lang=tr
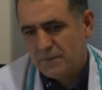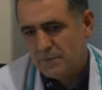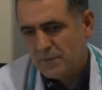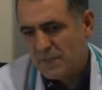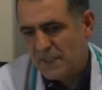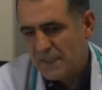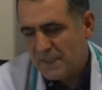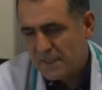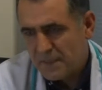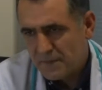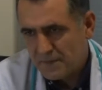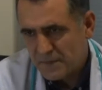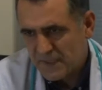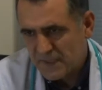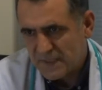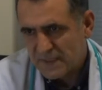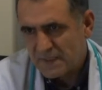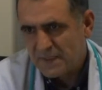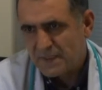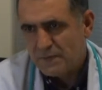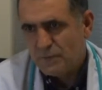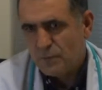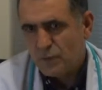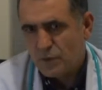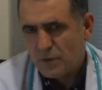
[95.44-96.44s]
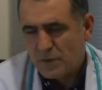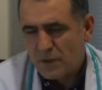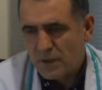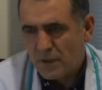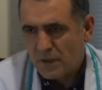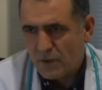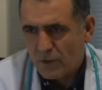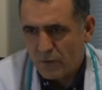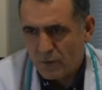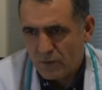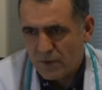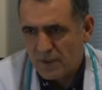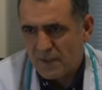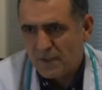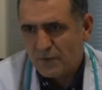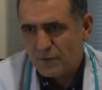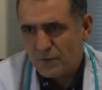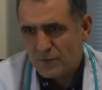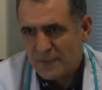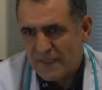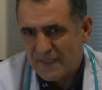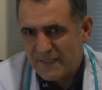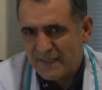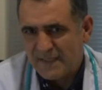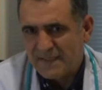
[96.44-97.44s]
bildiğimiz için mutlaka onlar
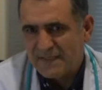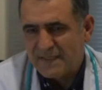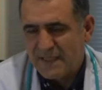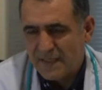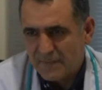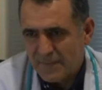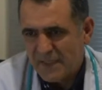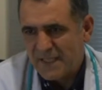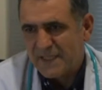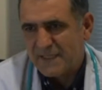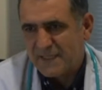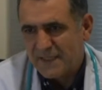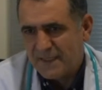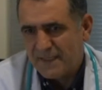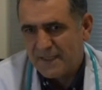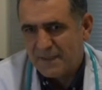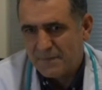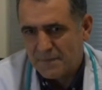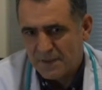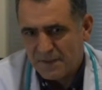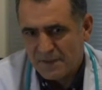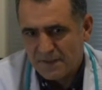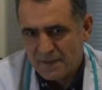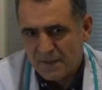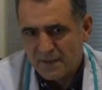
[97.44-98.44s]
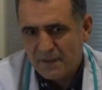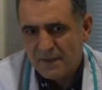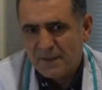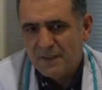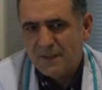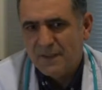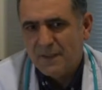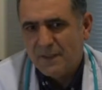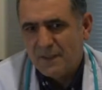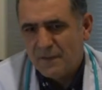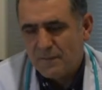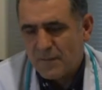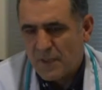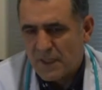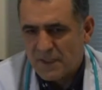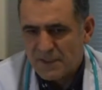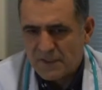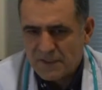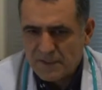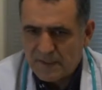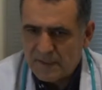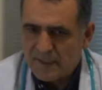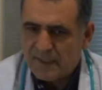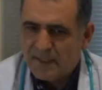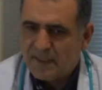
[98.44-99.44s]
üzerine temel şeyler basa.
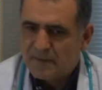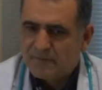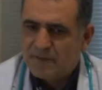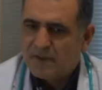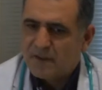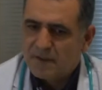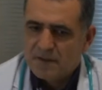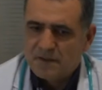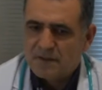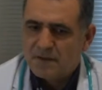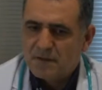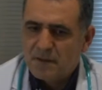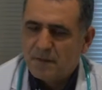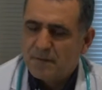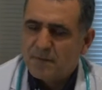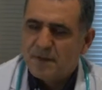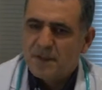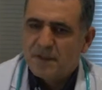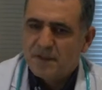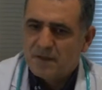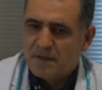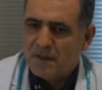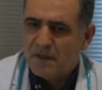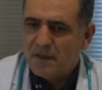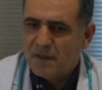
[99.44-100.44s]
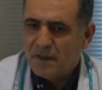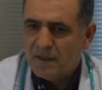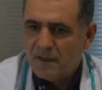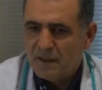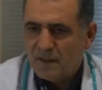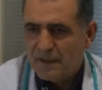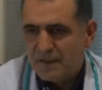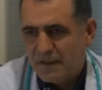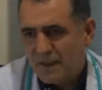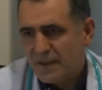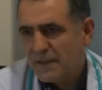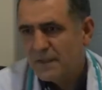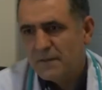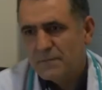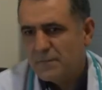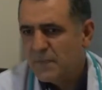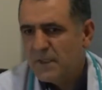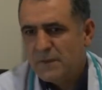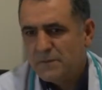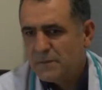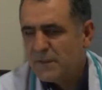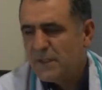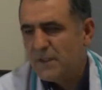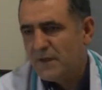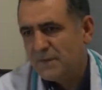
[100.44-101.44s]
Bazı şeyler vardı tabii ki daha hani
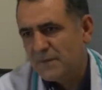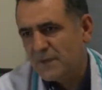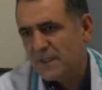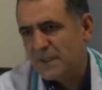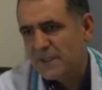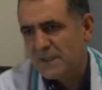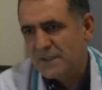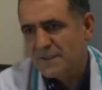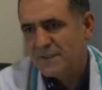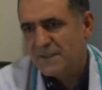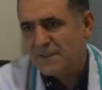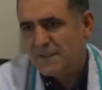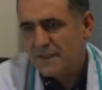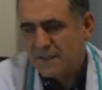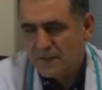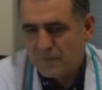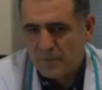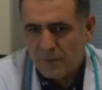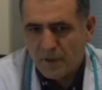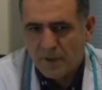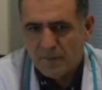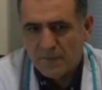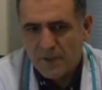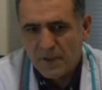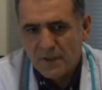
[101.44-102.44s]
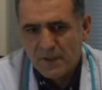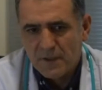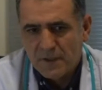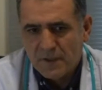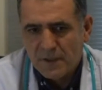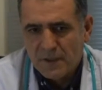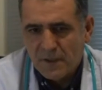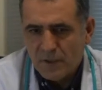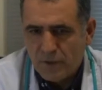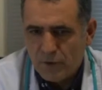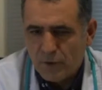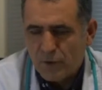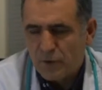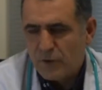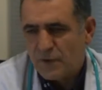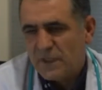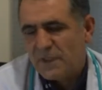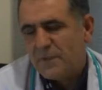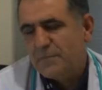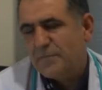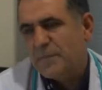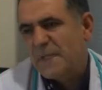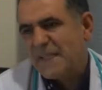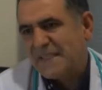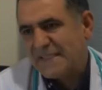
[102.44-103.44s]
bir hafta gecikse de ama
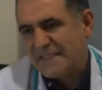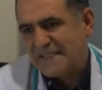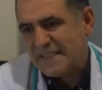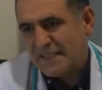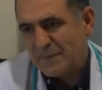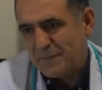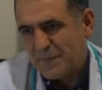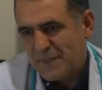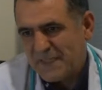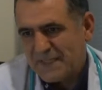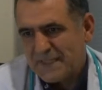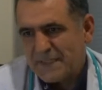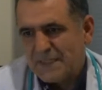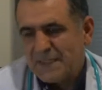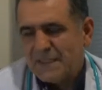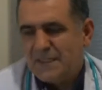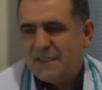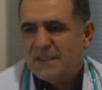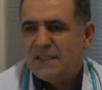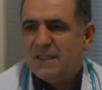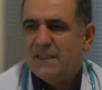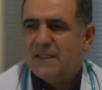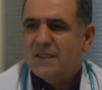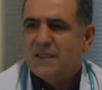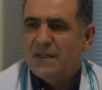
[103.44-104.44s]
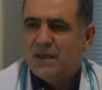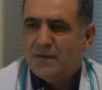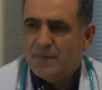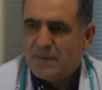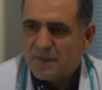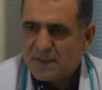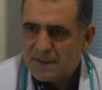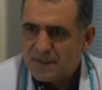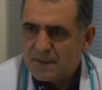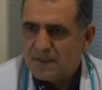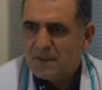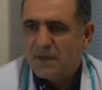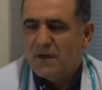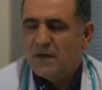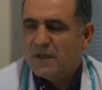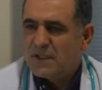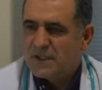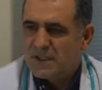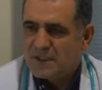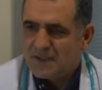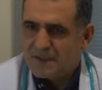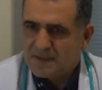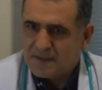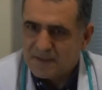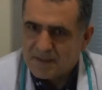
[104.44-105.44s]
örneğin beslenmesini, işte yıkamasını,
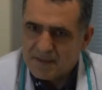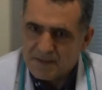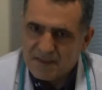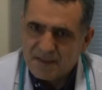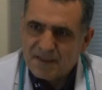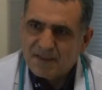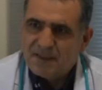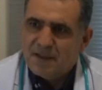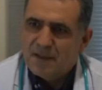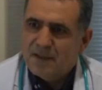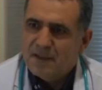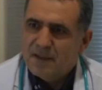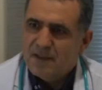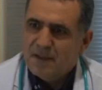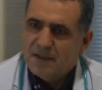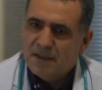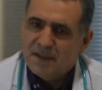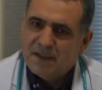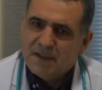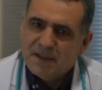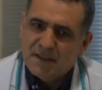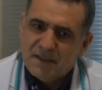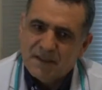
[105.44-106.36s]
aşısını, e,